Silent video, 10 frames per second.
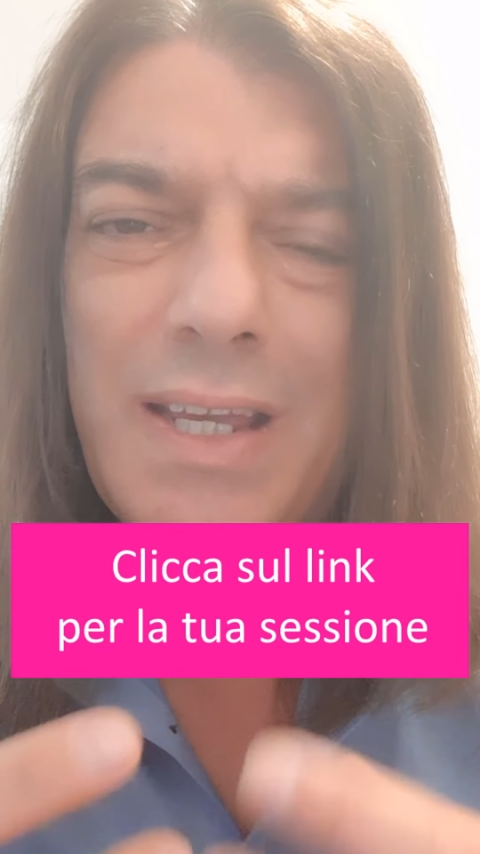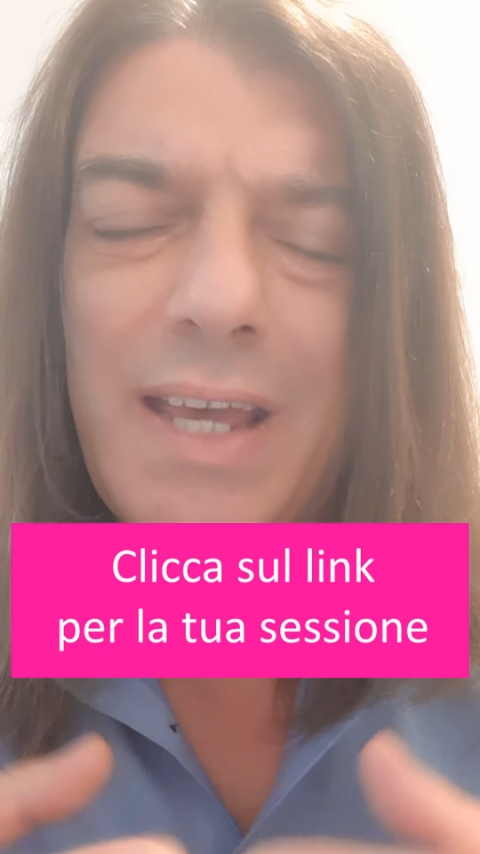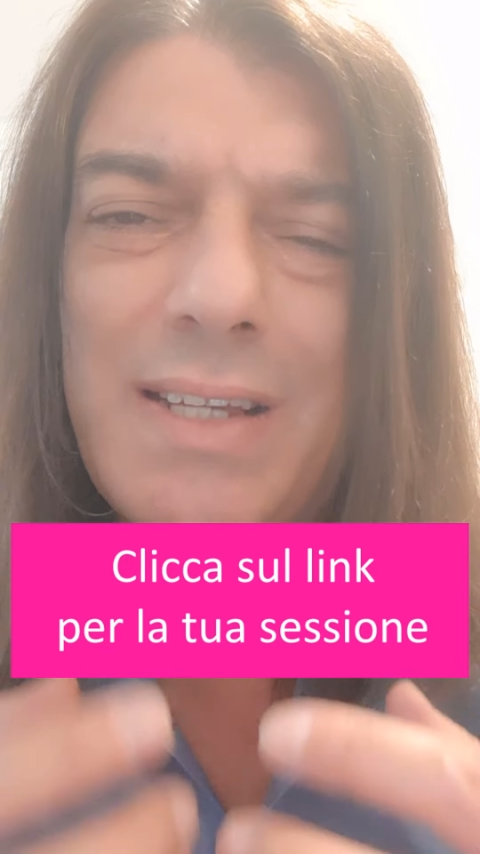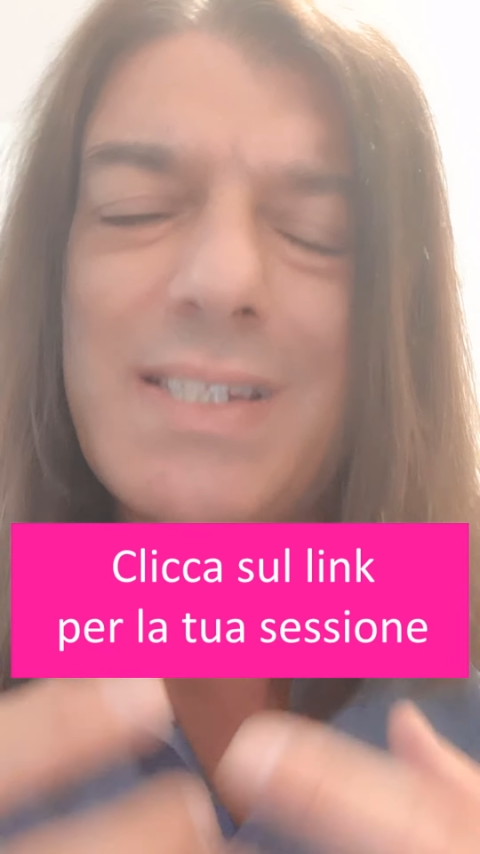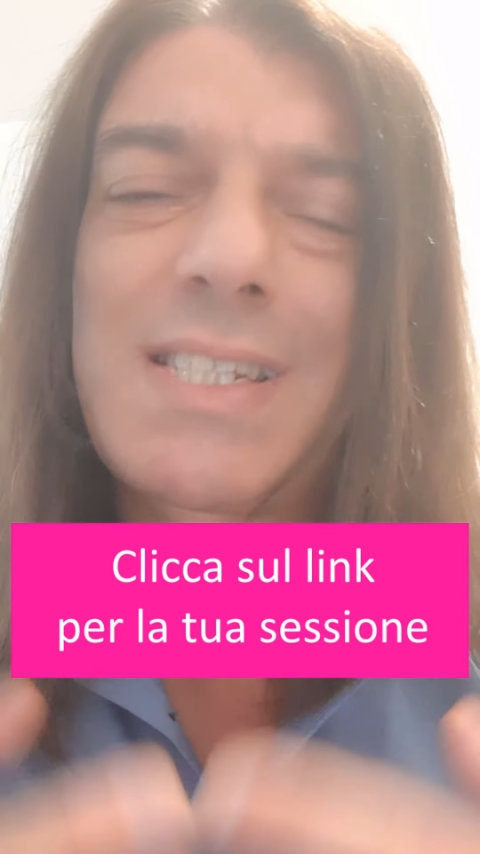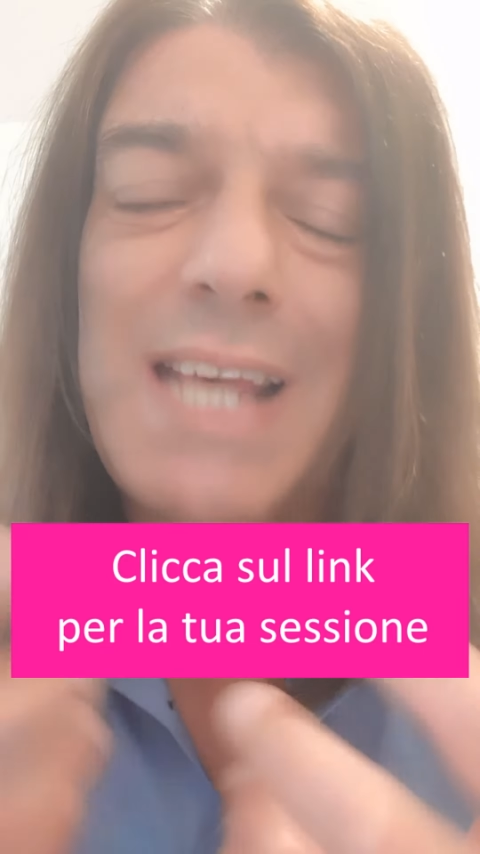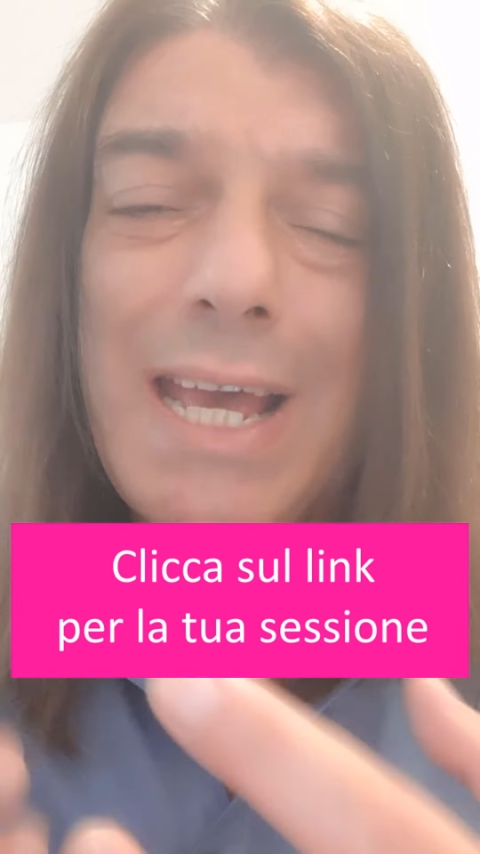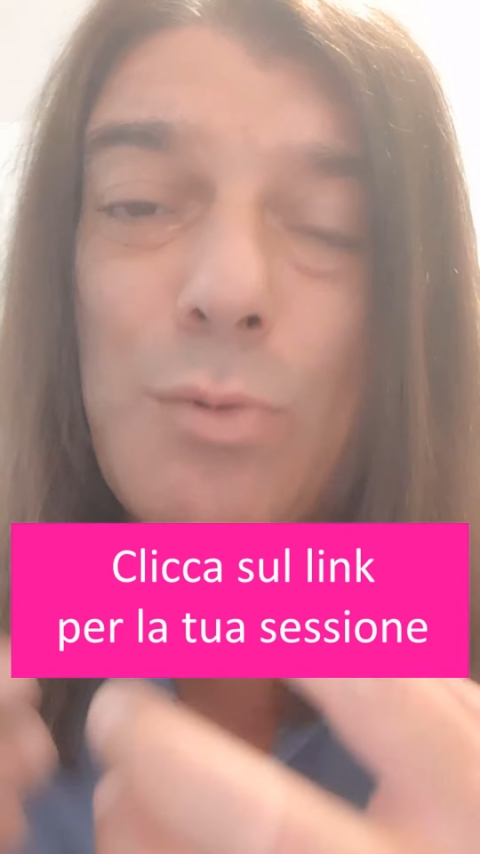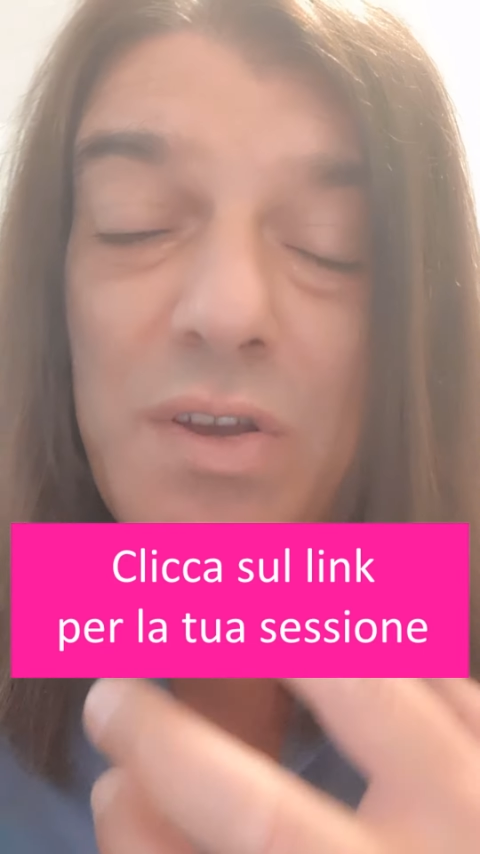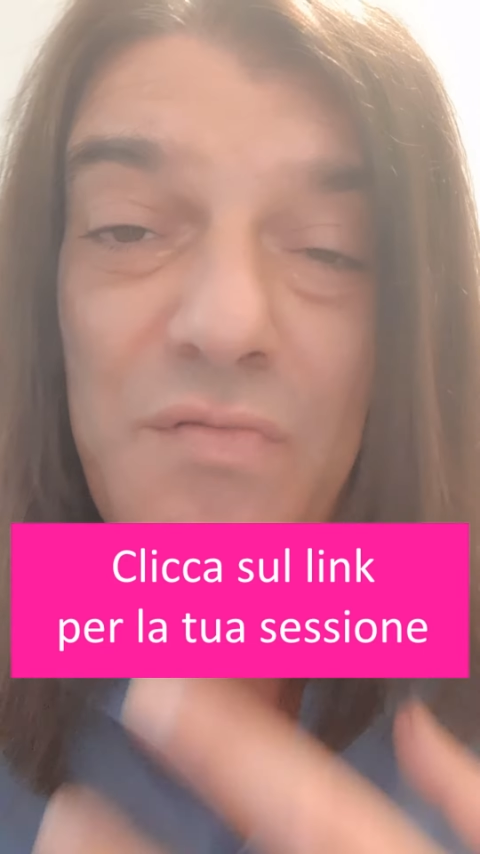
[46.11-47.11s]
che
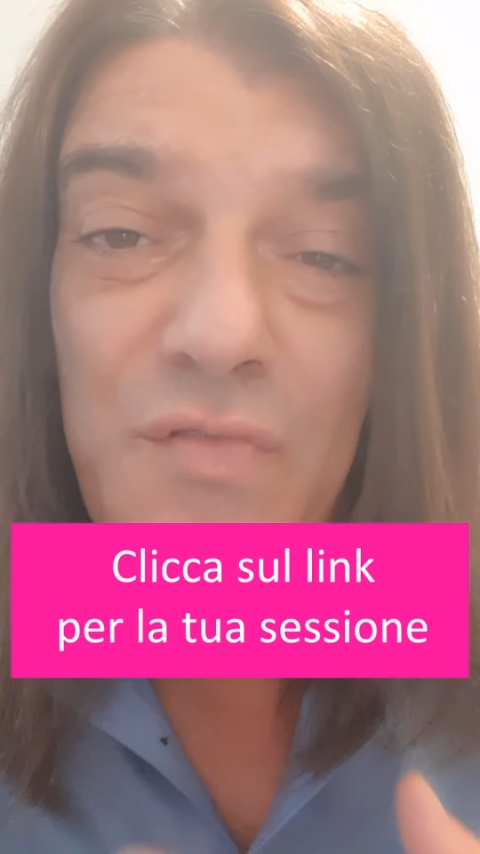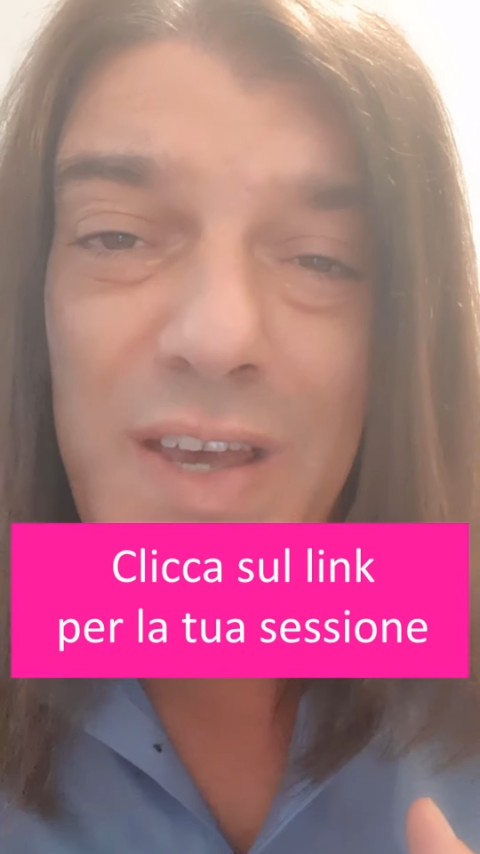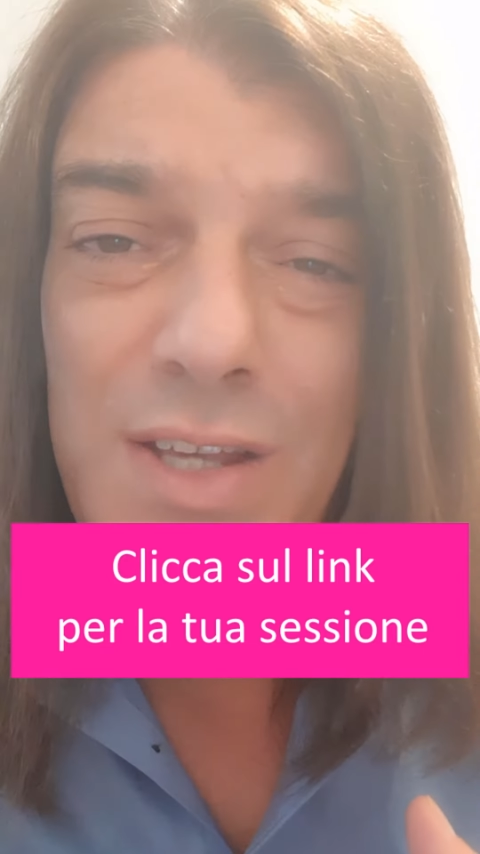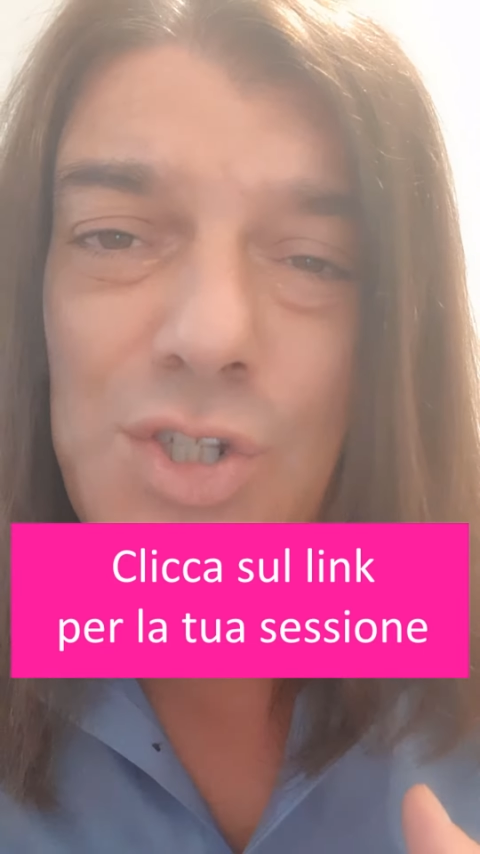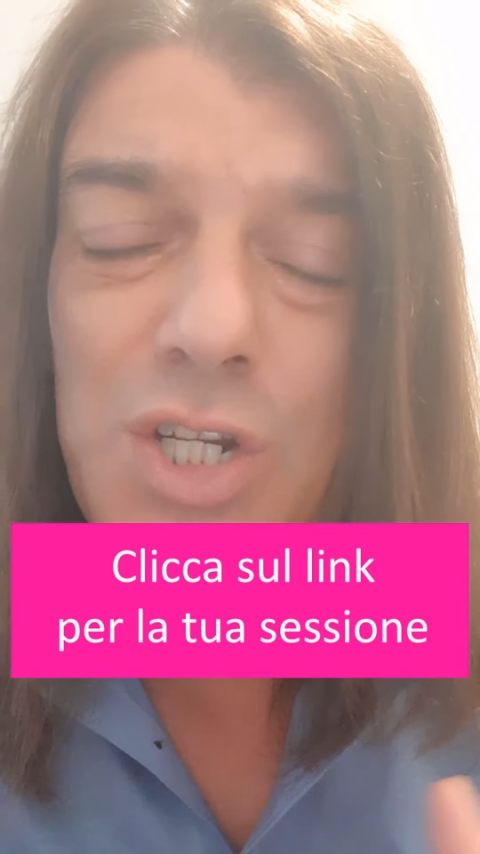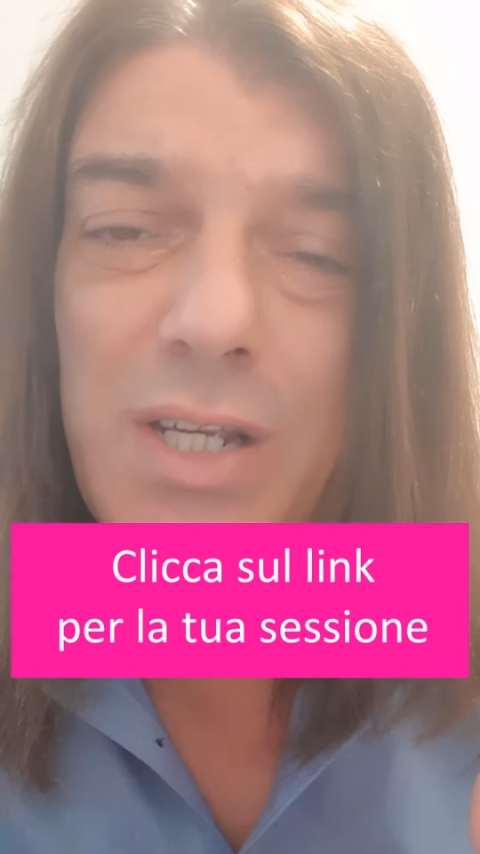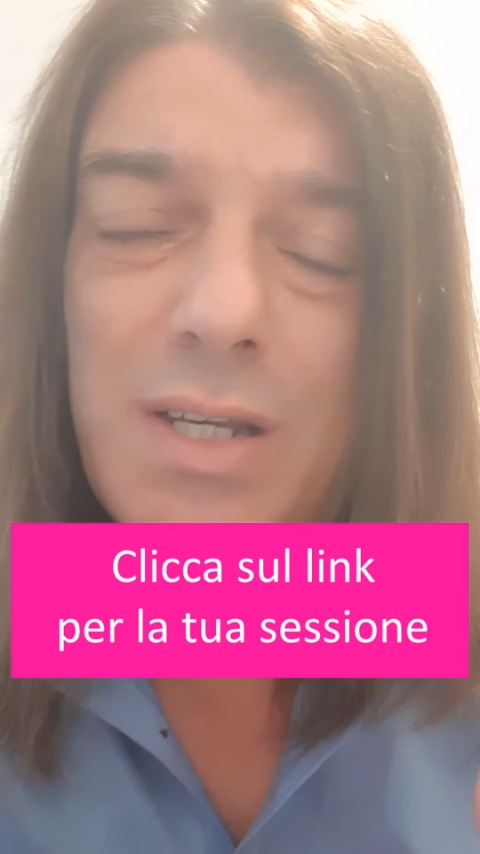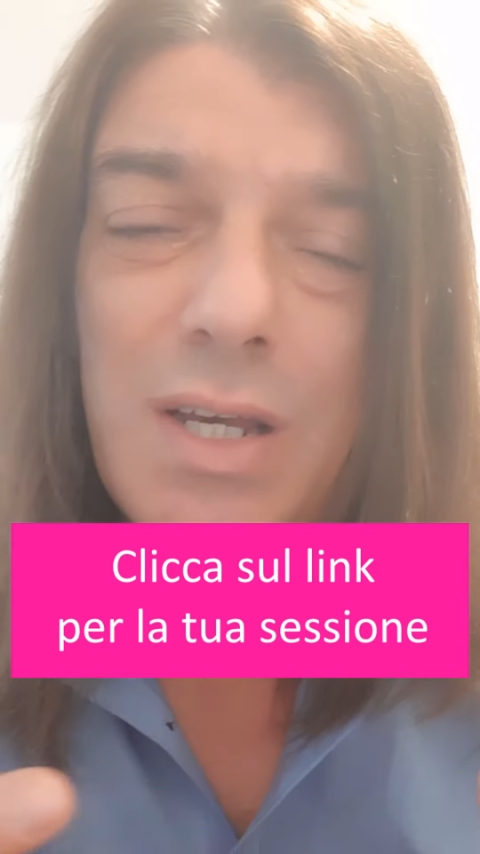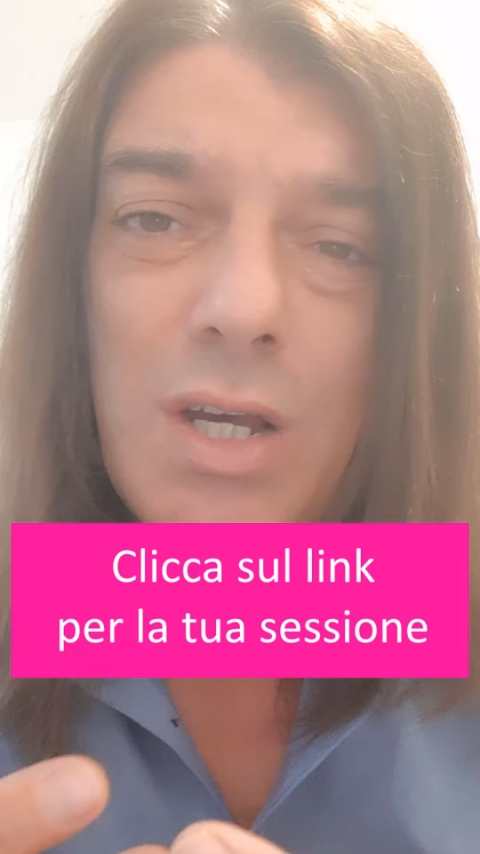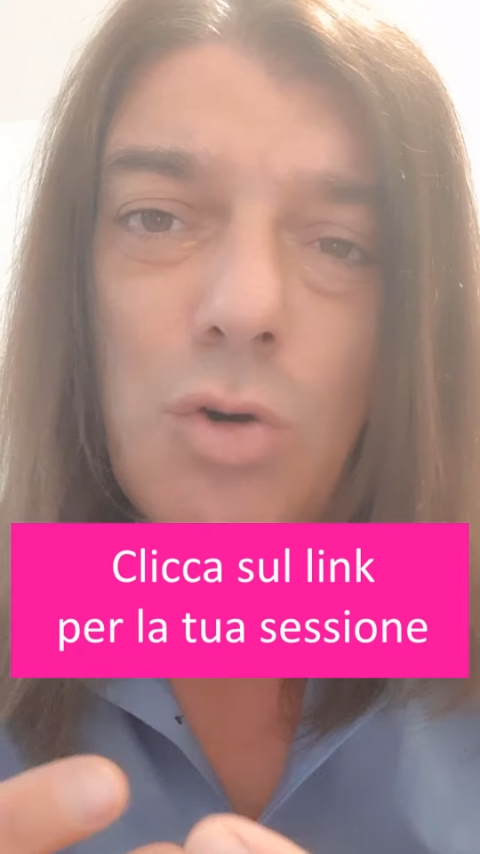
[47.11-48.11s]
segue invece